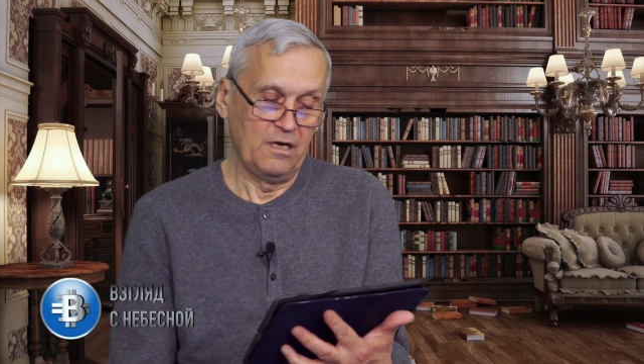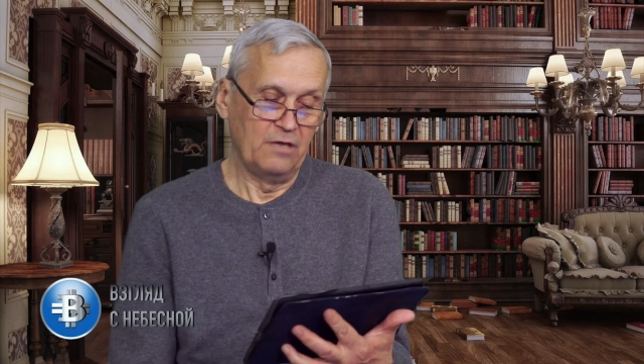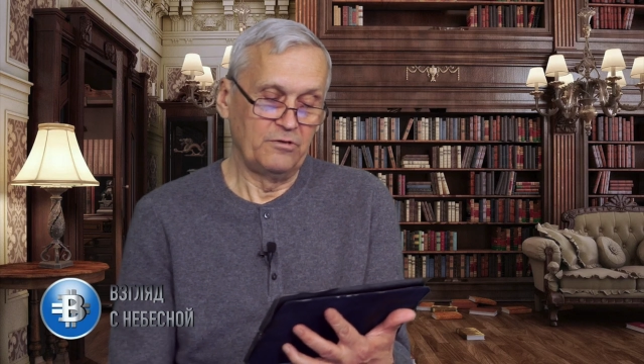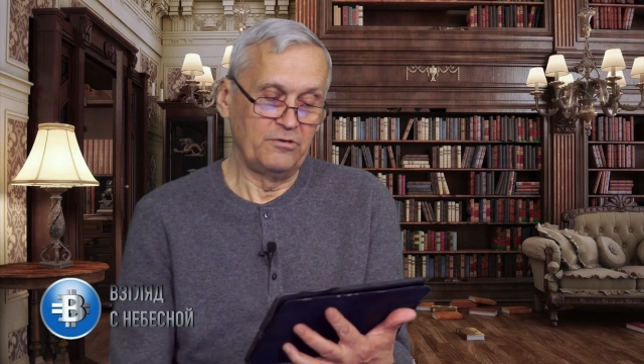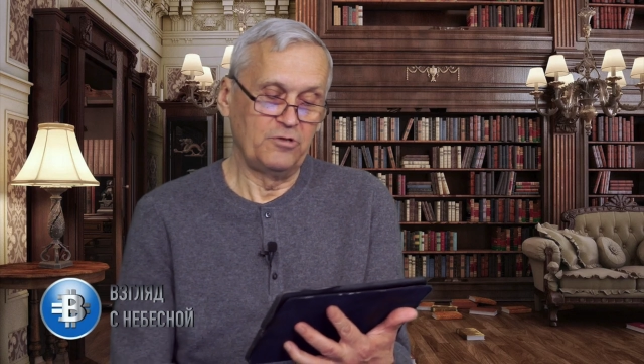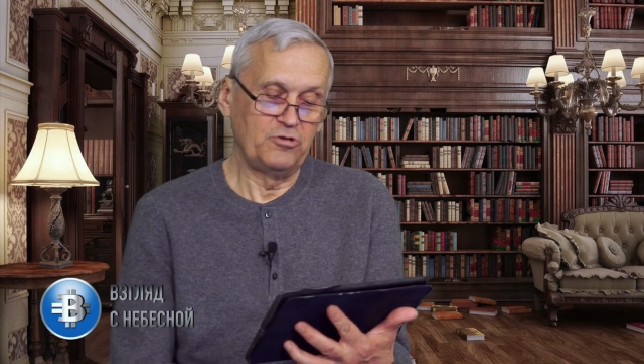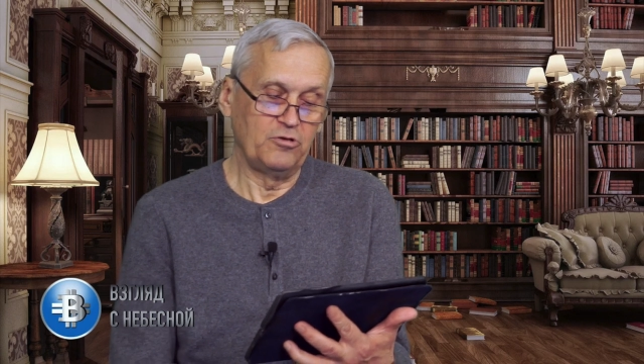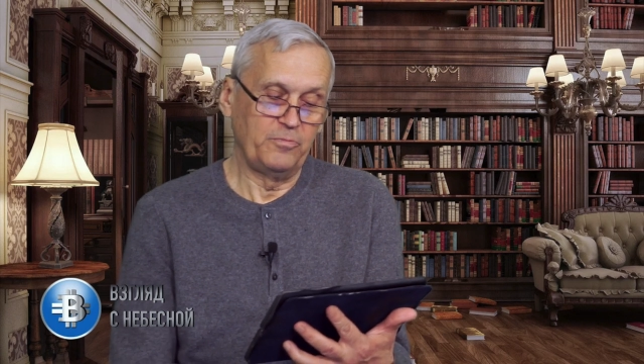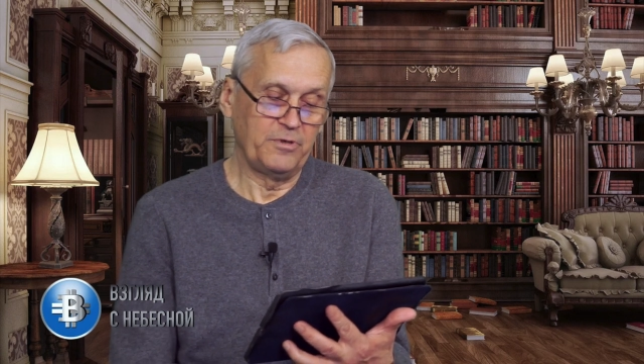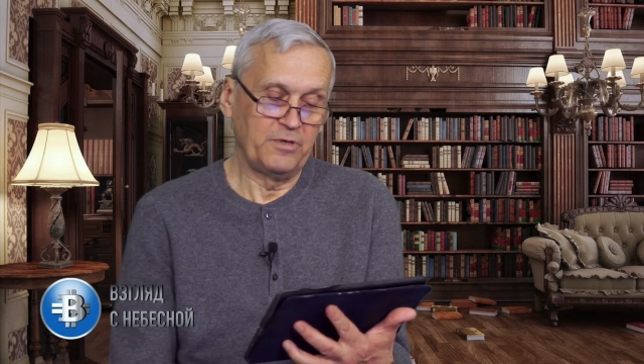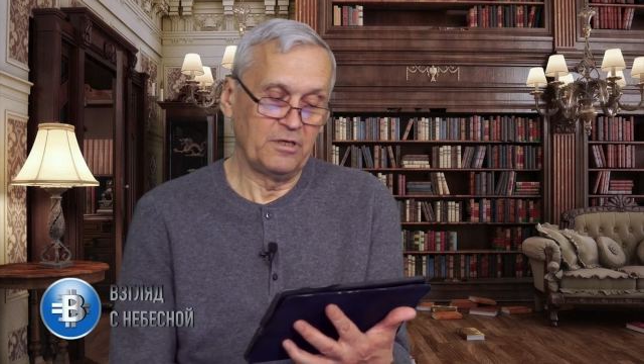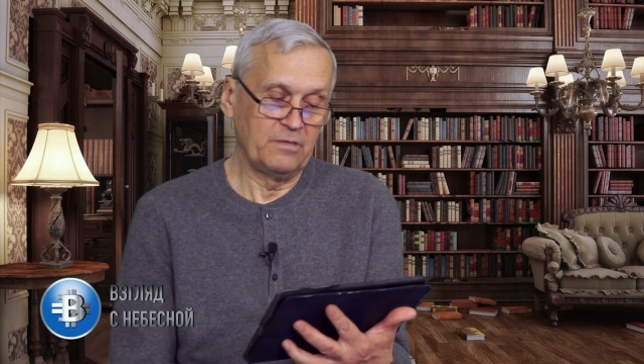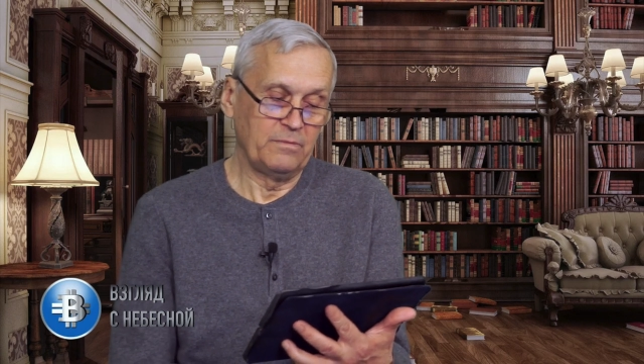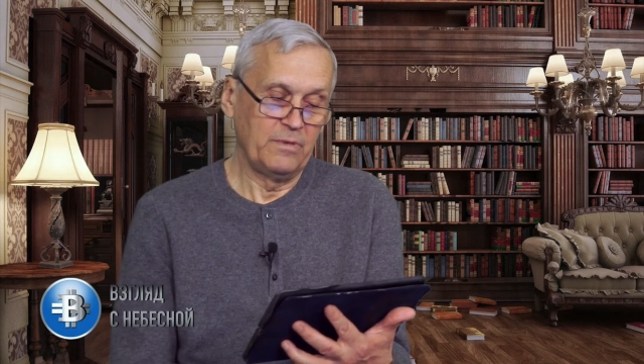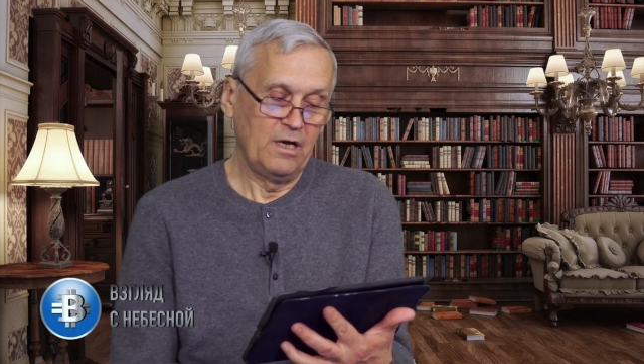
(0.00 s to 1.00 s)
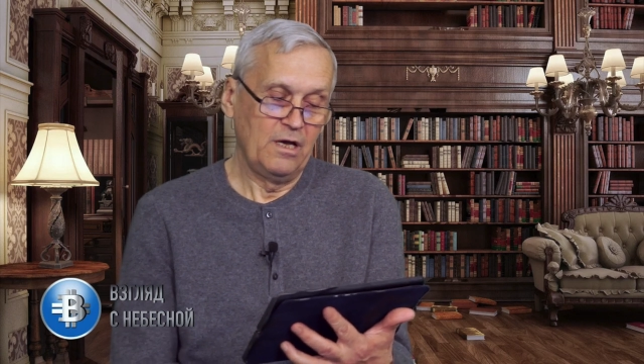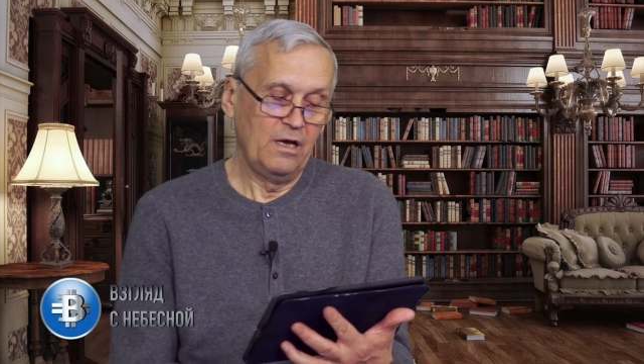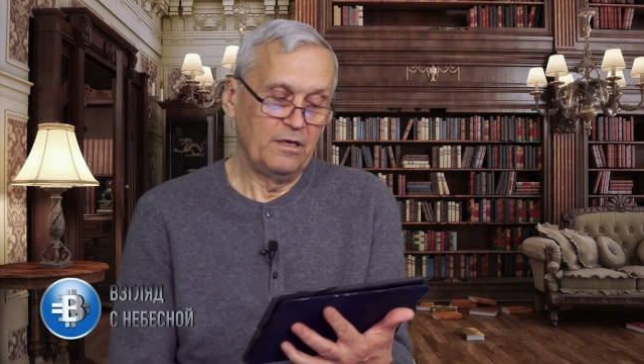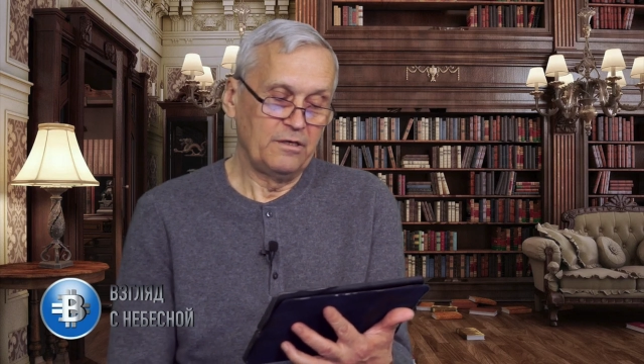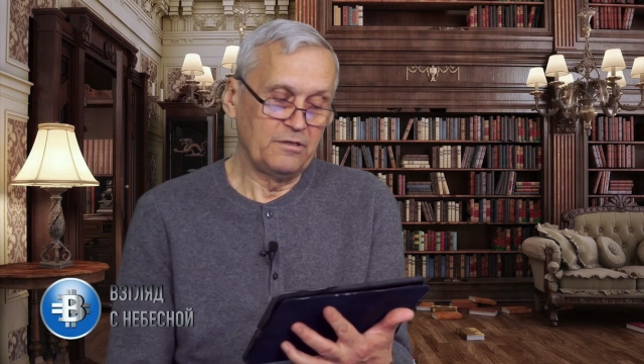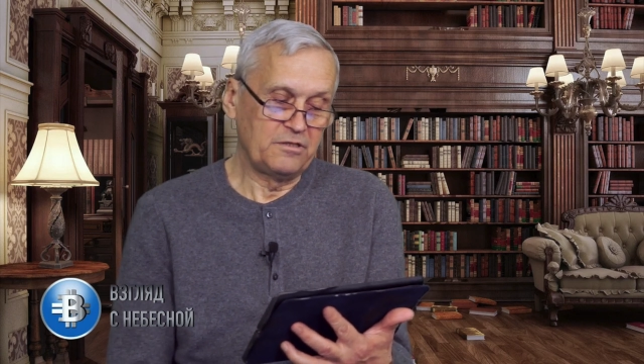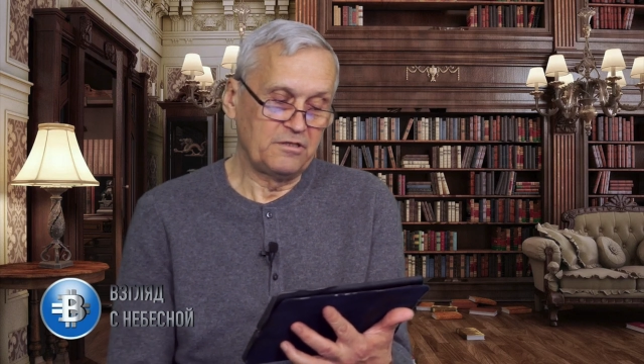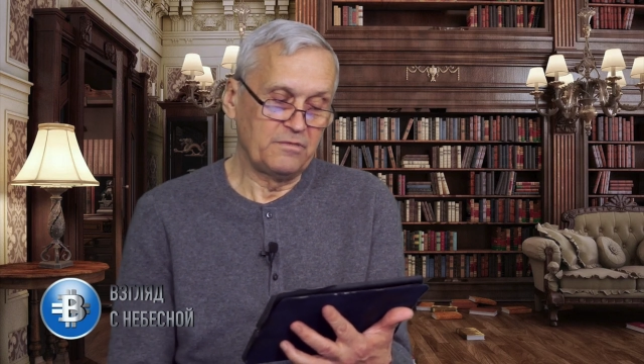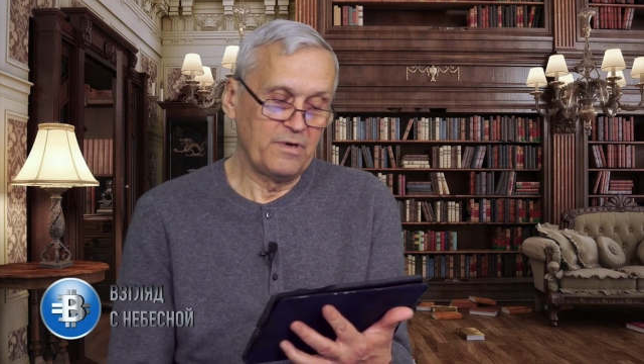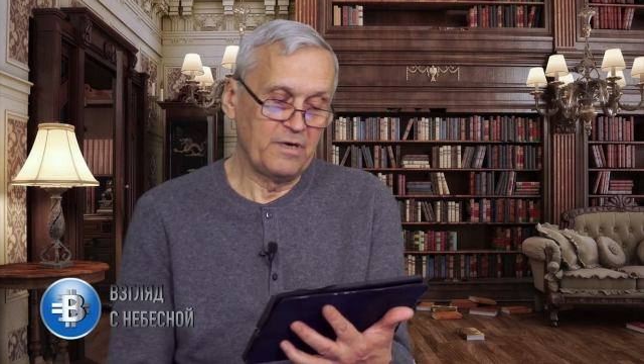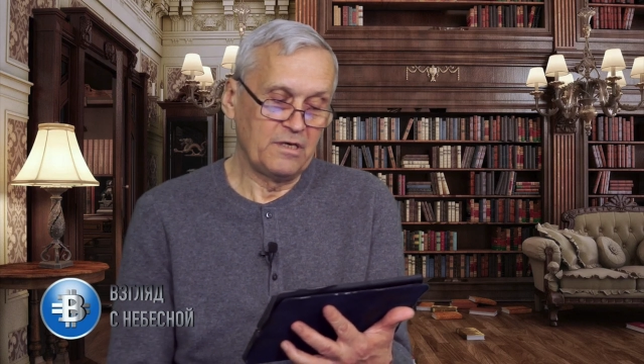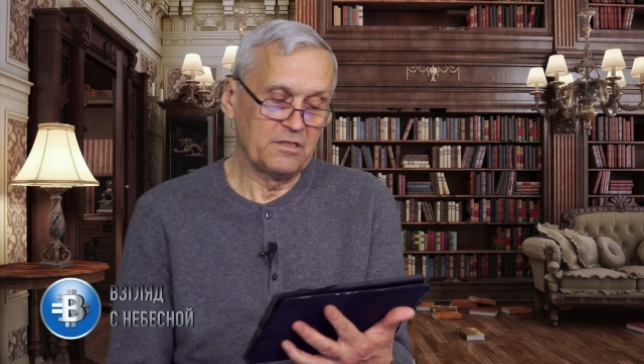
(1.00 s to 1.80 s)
да еще при этом из себя